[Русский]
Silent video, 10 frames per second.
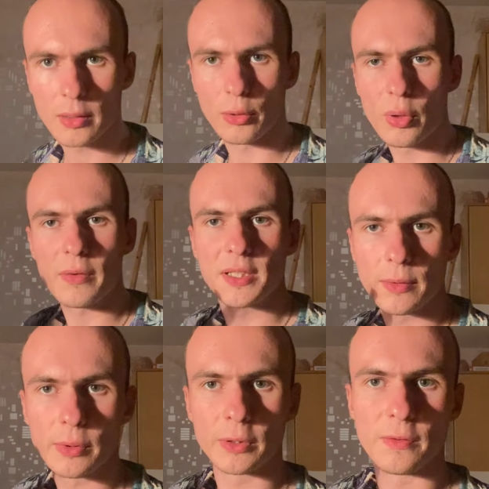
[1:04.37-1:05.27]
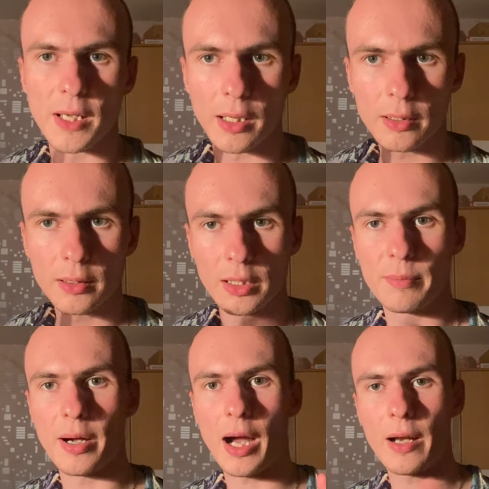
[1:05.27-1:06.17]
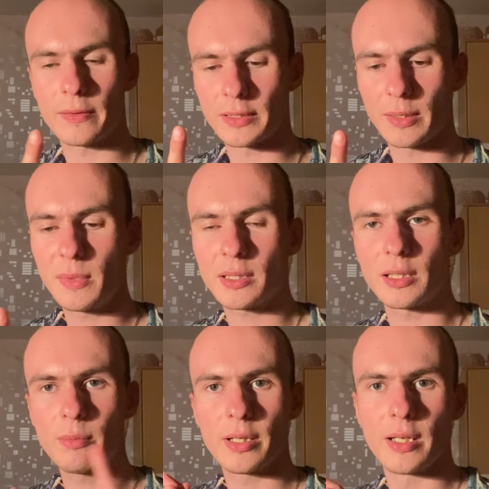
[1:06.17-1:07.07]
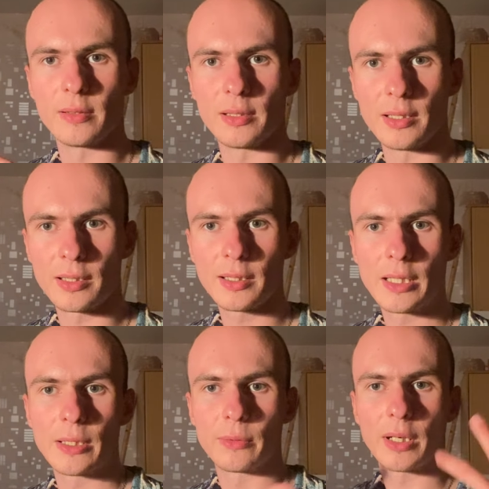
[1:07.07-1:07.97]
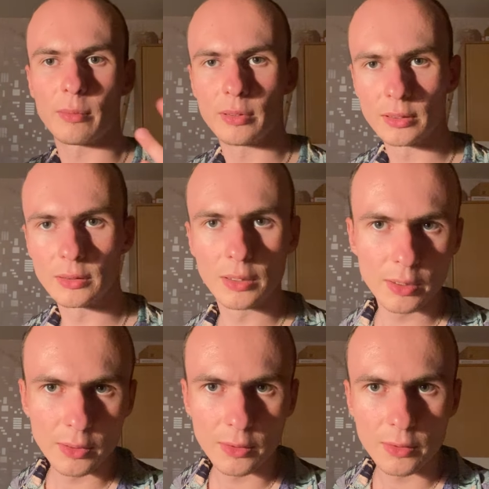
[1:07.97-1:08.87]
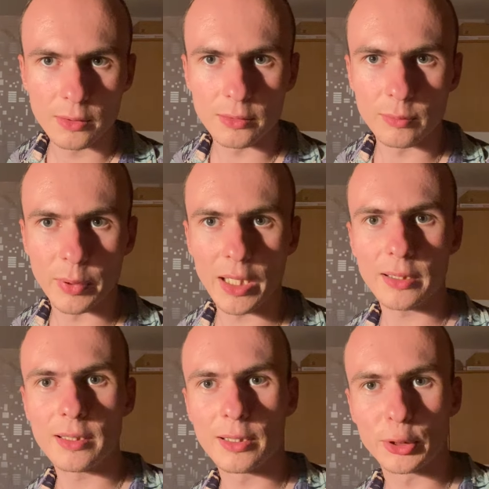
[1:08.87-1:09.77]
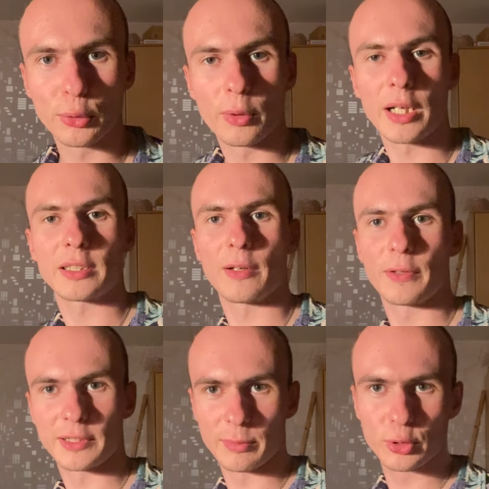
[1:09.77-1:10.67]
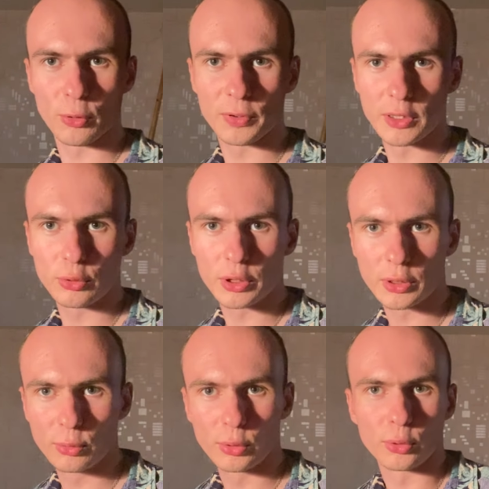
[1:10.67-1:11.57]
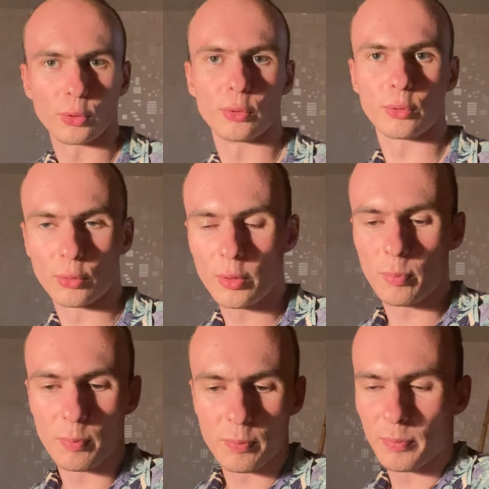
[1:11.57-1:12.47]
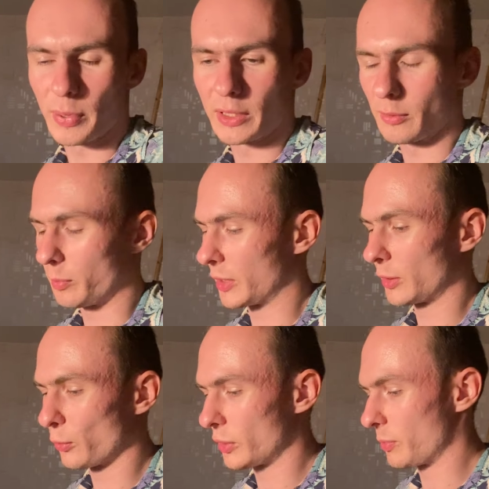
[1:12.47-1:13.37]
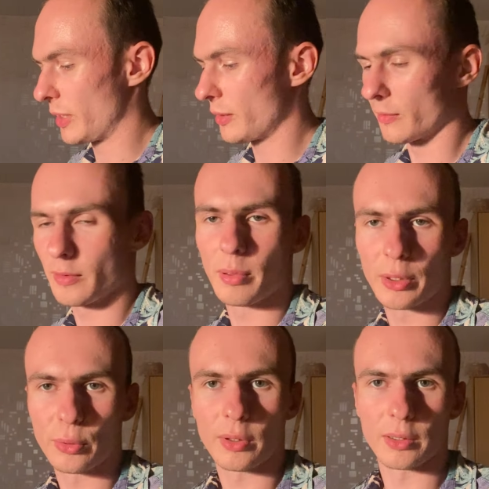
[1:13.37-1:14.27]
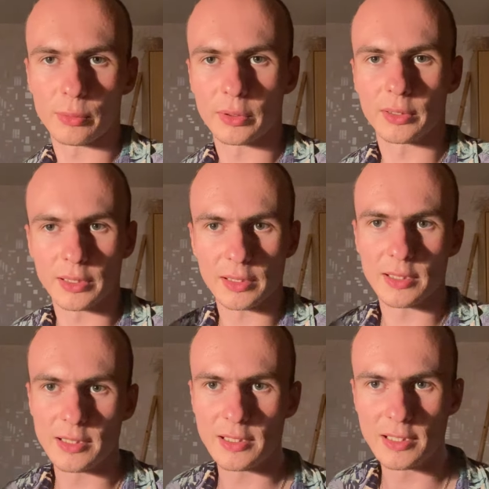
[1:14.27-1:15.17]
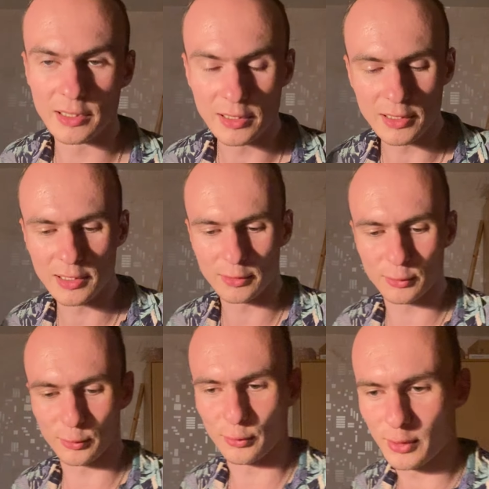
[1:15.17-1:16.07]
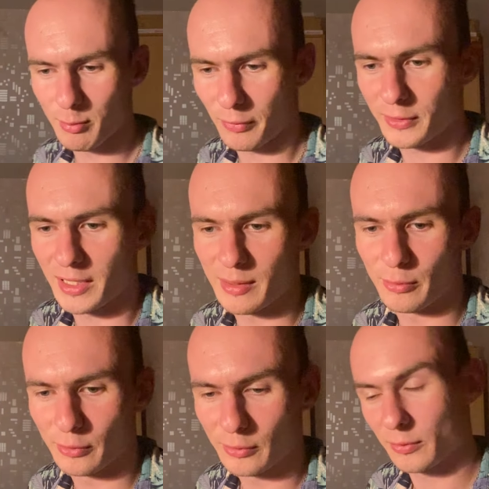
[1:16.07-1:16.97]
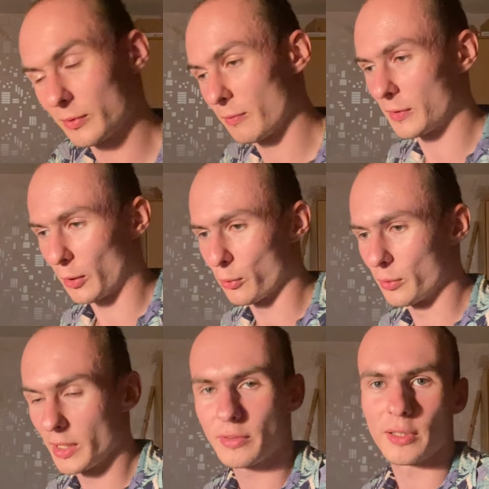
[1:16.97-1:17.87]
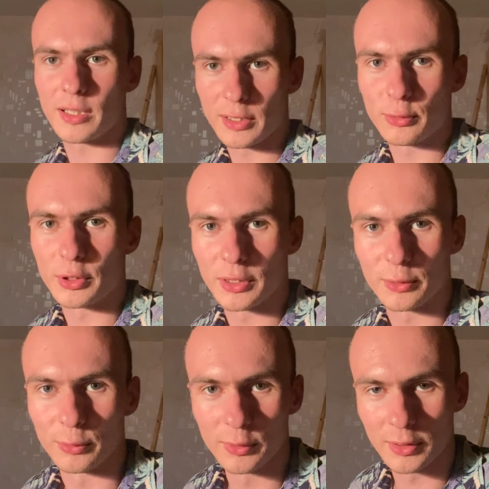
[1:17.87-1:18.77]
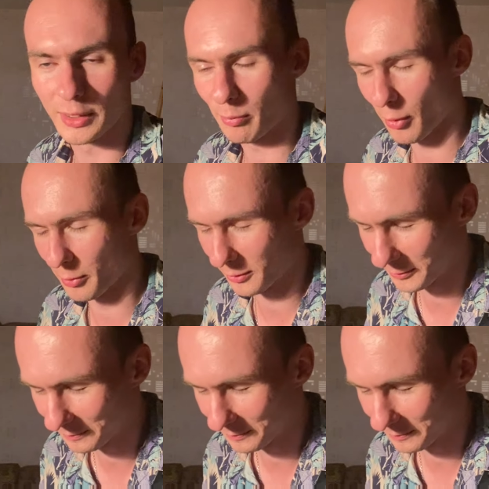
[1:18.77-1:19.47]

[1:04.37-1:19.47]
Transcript: роли всего две, либо альфа-самец, либо девственник. Ну, как бы, понятное дело, что раз альфа-самцов не существует, то роль пришлось мне выбрать только вот един, единственную неповторимую. Вторую. Девственники существуют, напомню.